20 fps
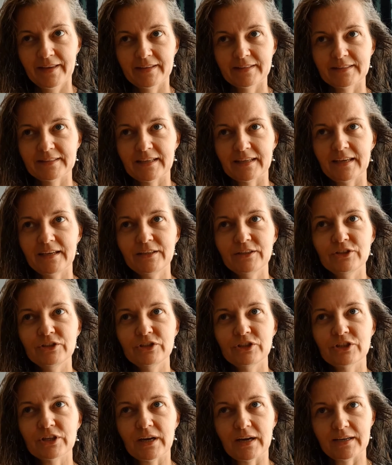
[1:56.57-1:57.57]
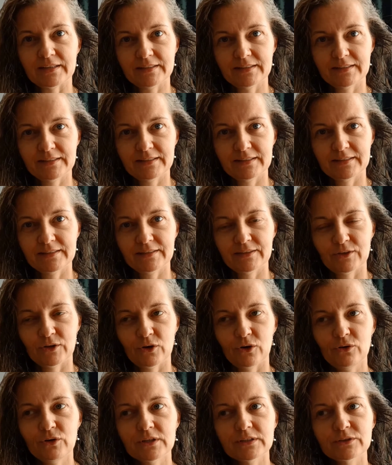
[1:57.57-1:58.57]
za jakiś czas
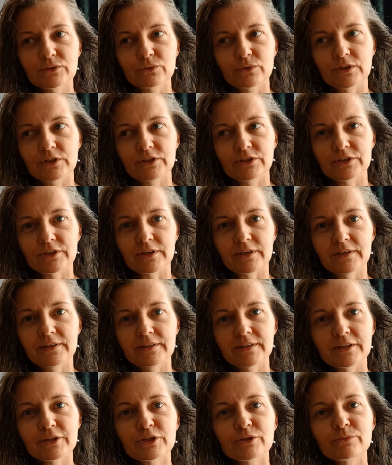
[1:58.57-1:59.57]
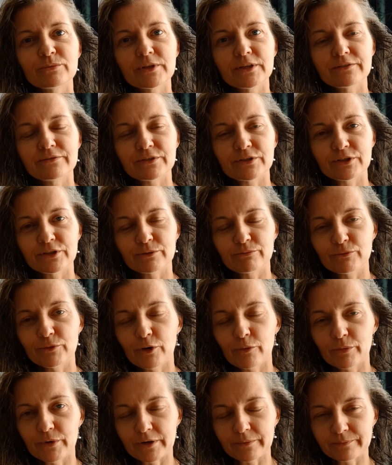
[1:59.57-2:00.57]
okazuje się naszym najwyższym
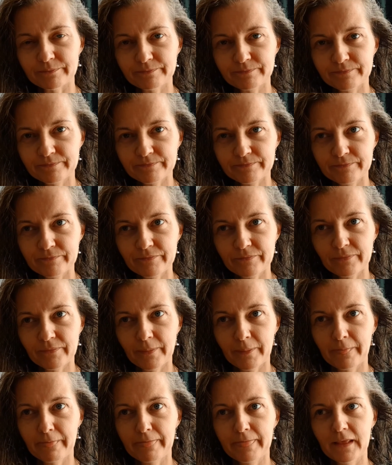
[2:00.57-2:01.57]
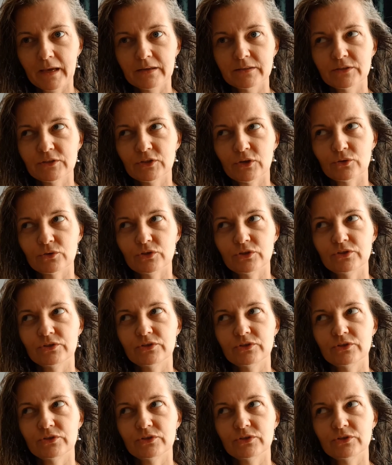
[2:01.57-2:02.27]
dobrem coś,